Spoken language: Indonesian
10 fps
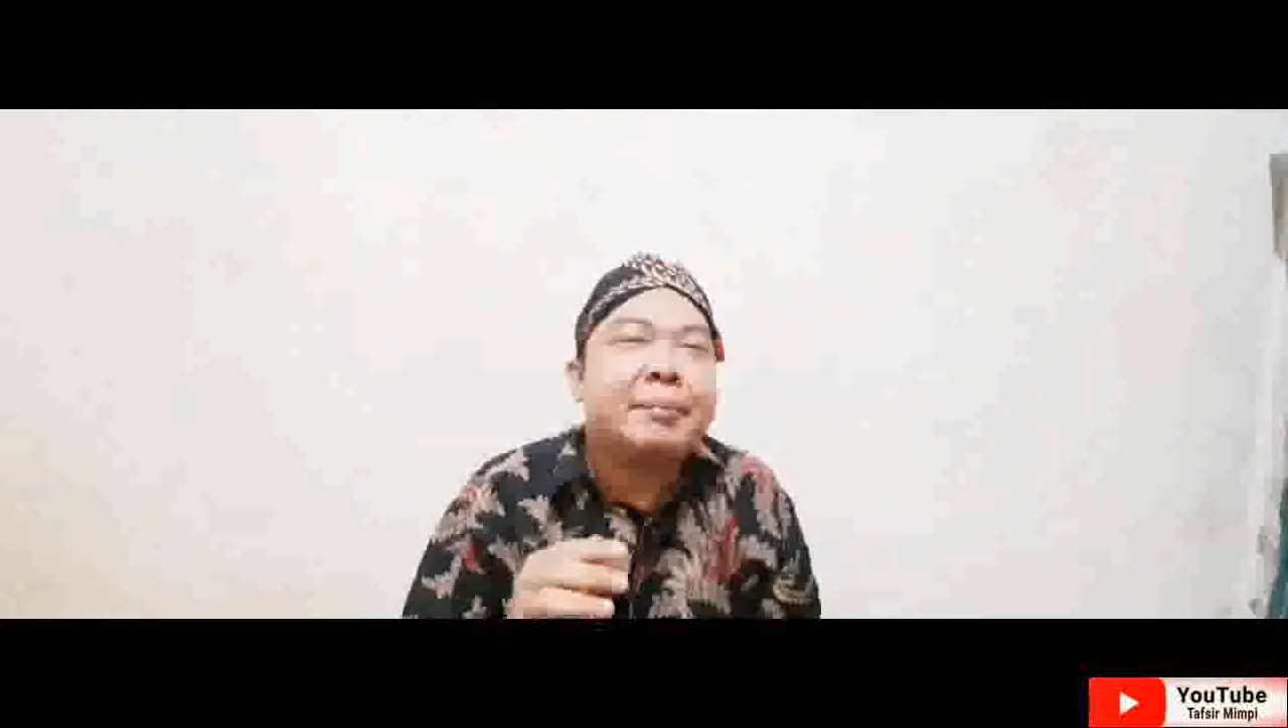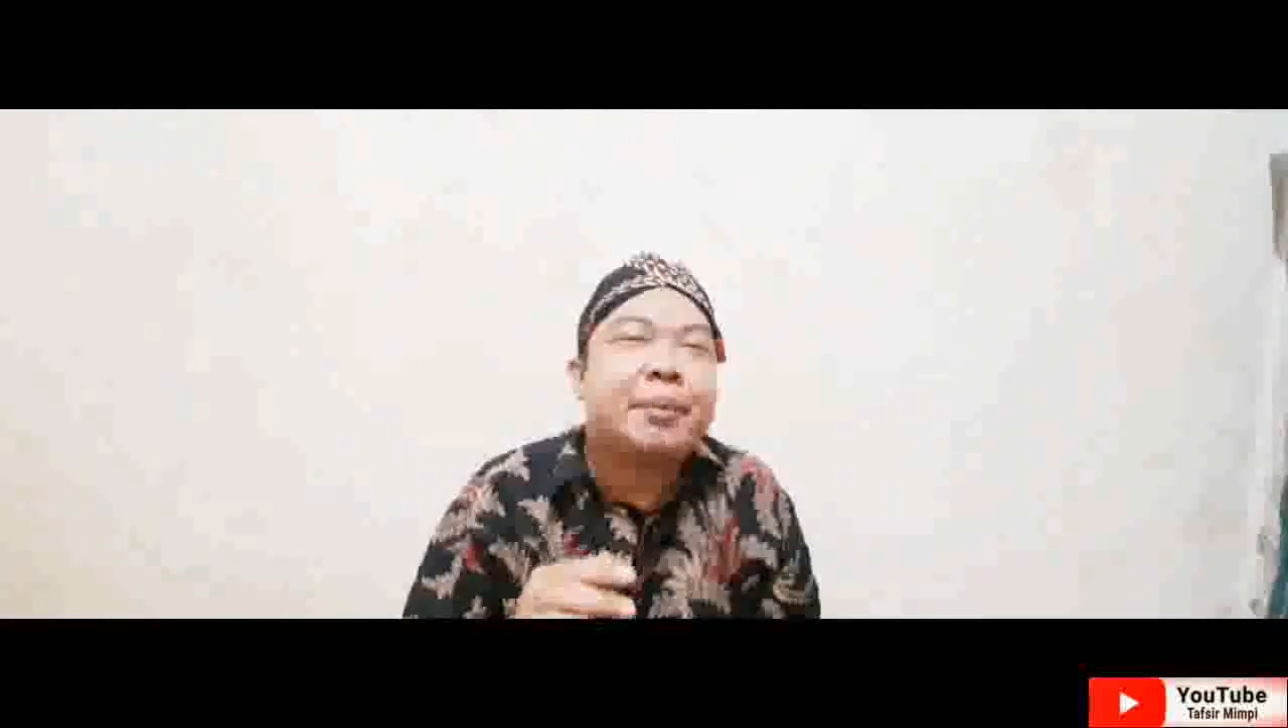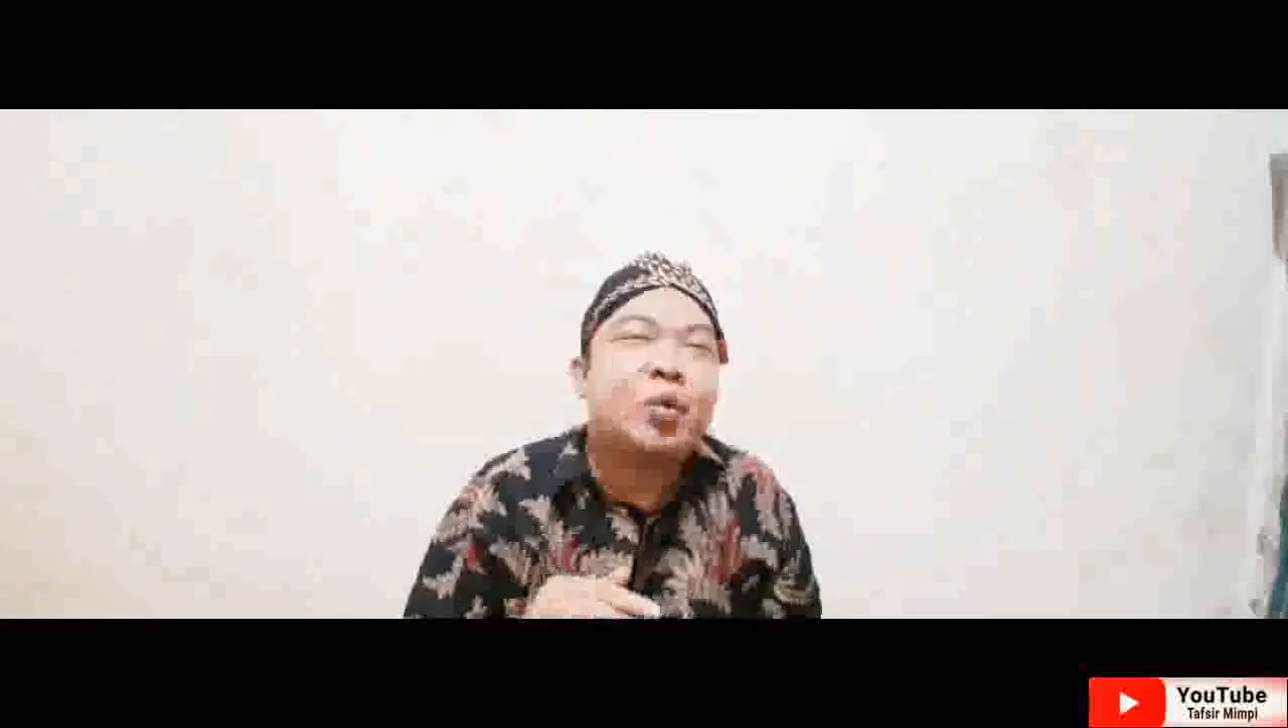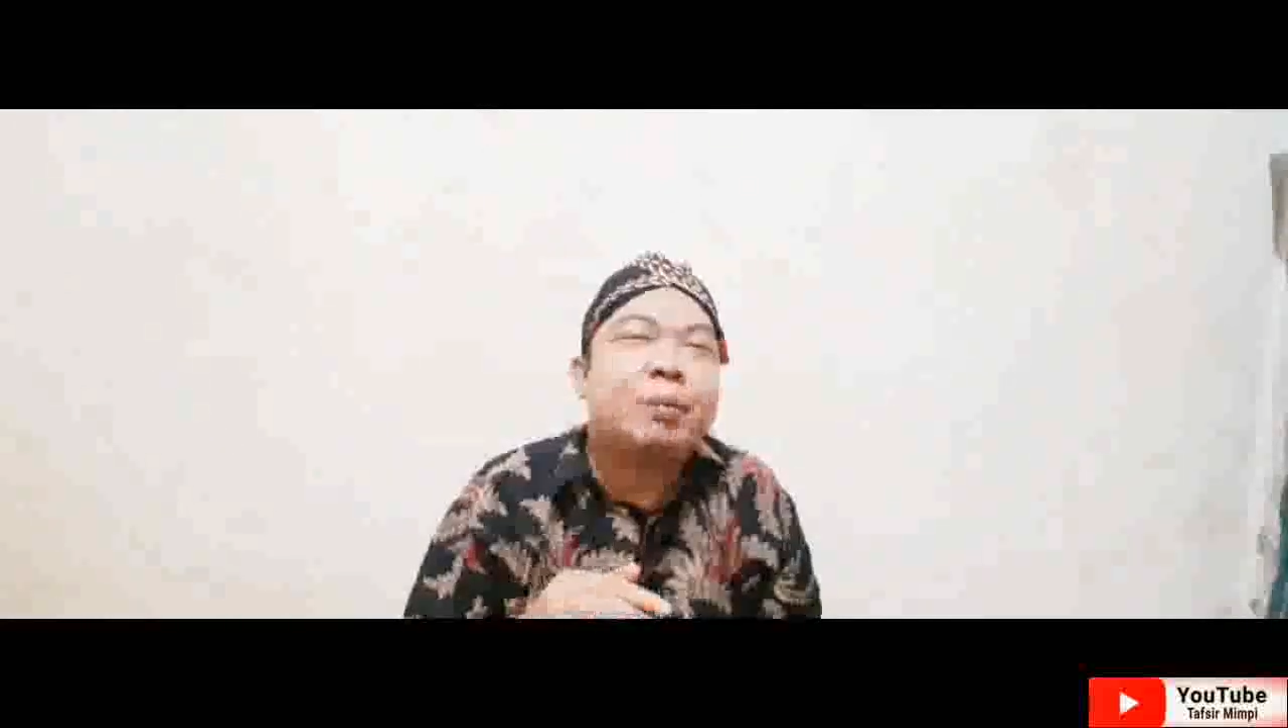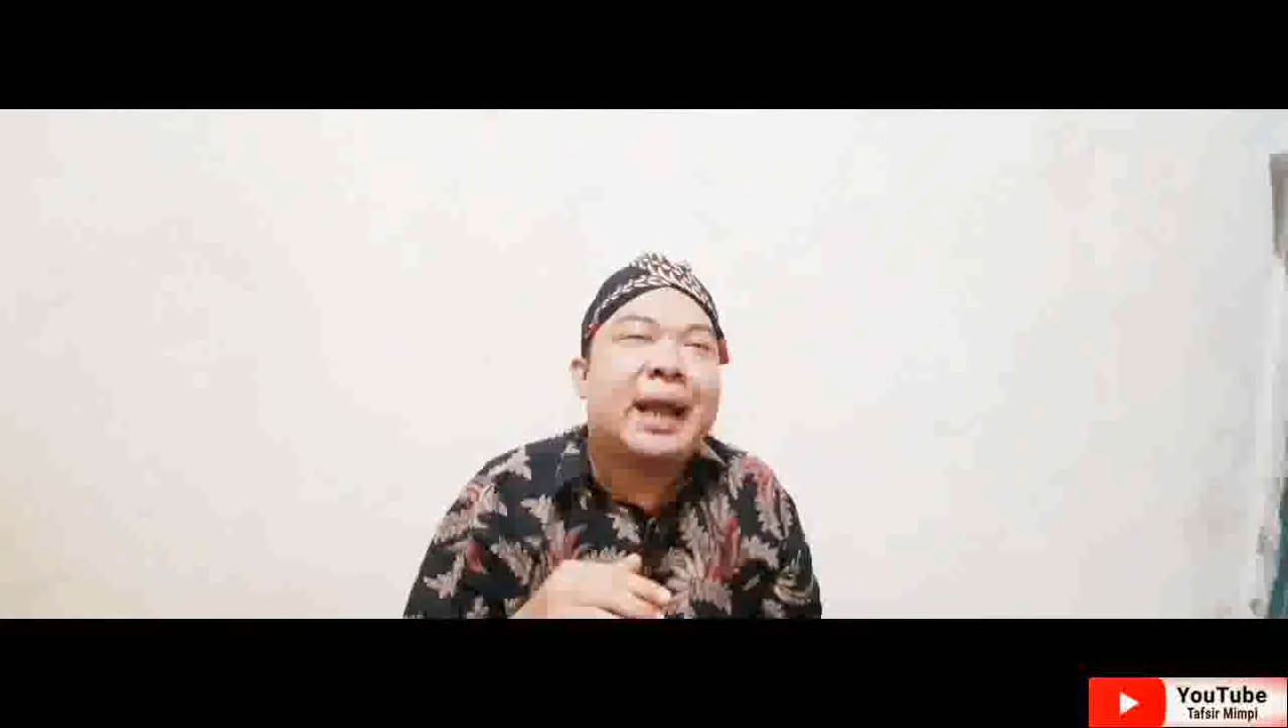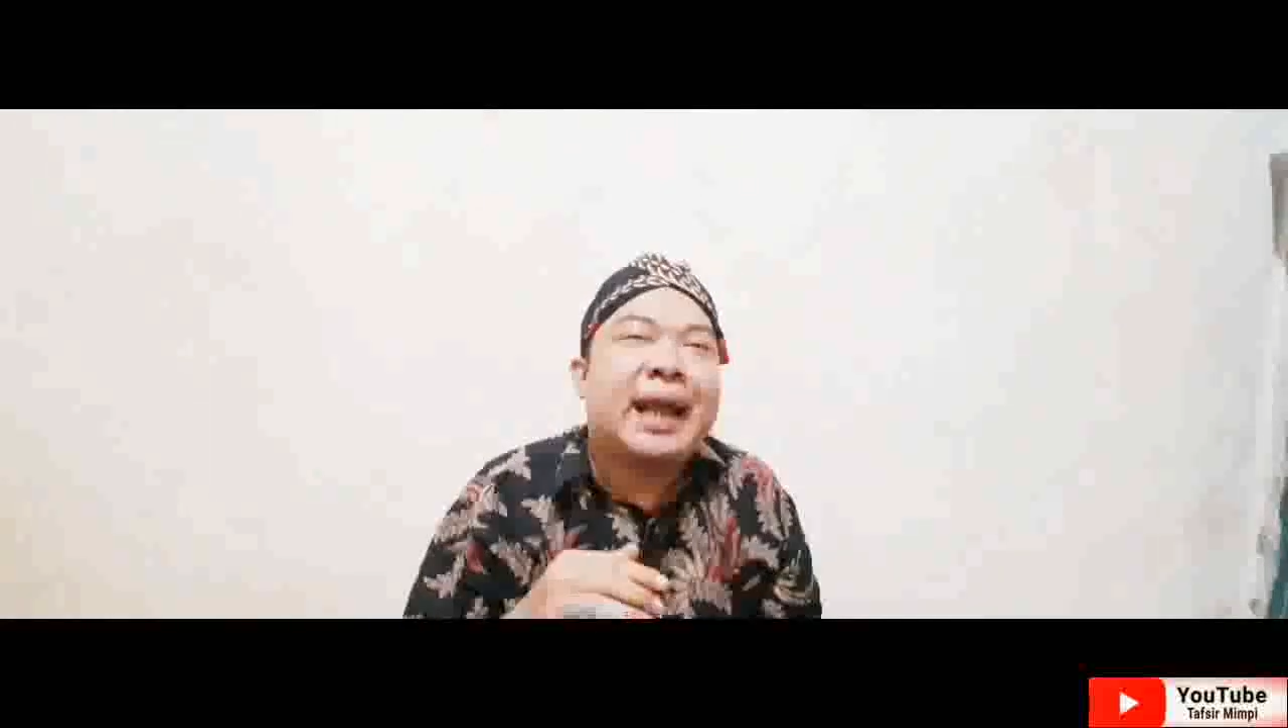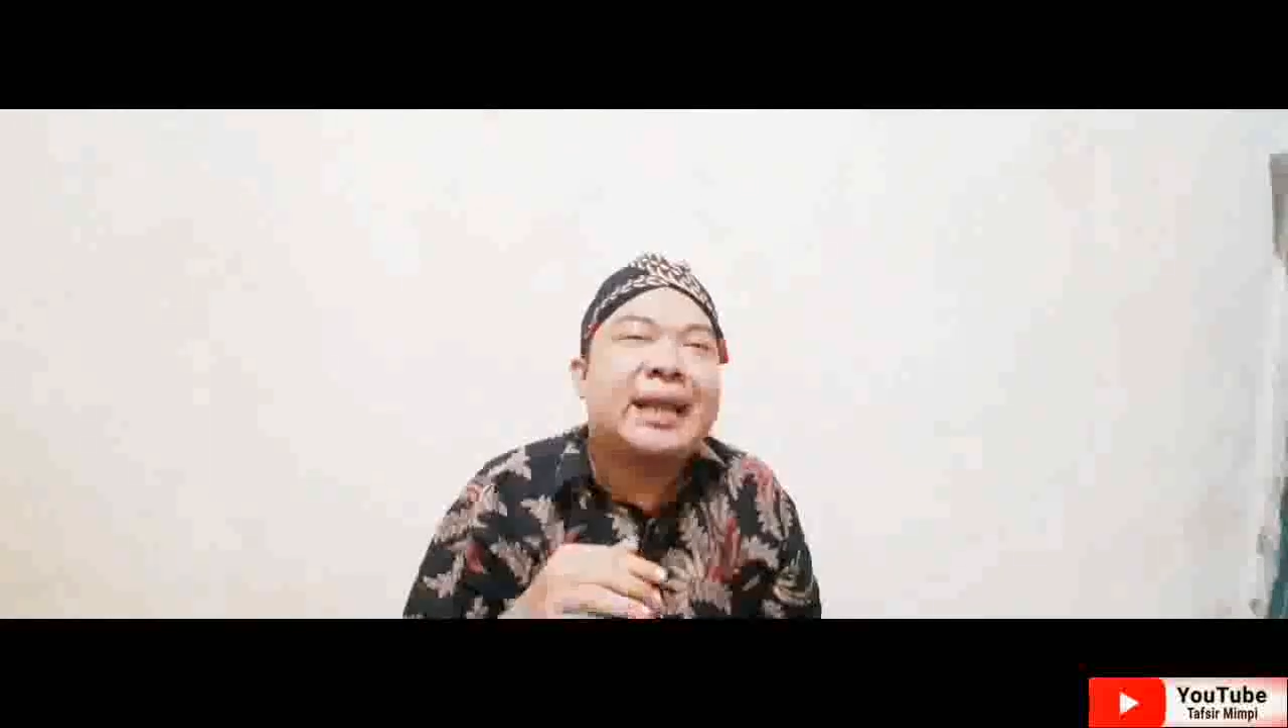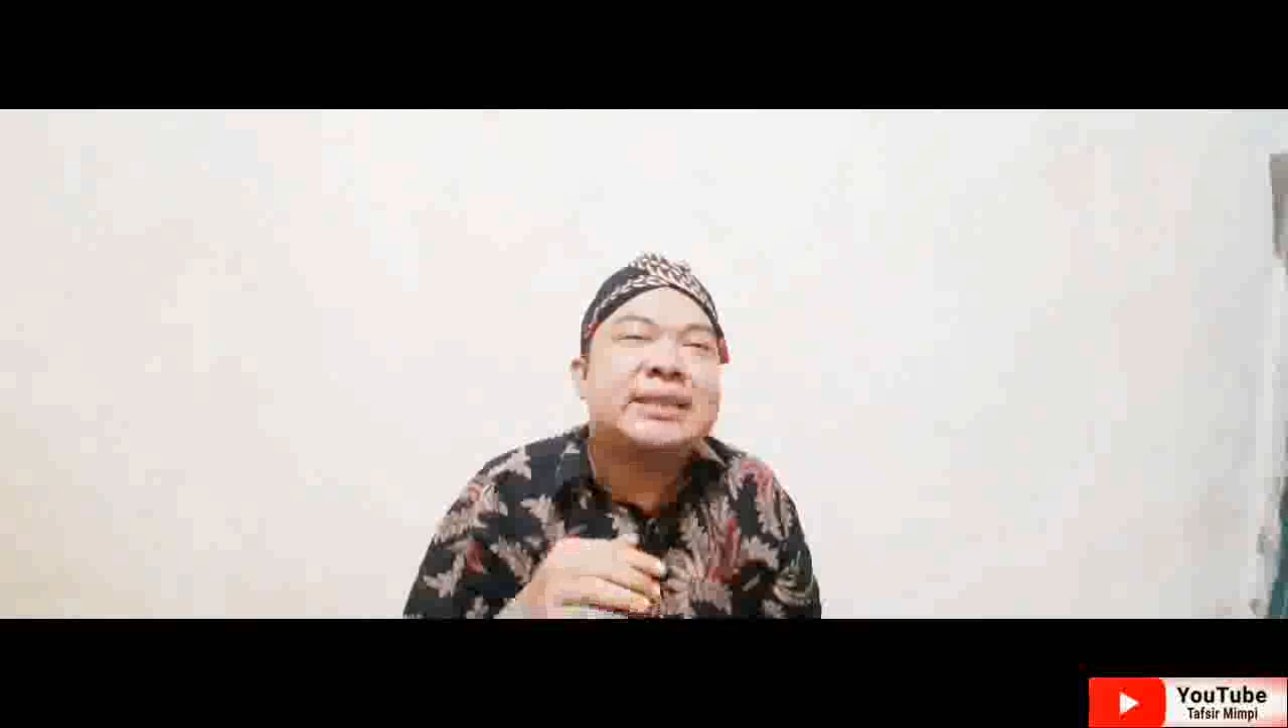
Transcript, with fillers: merupakan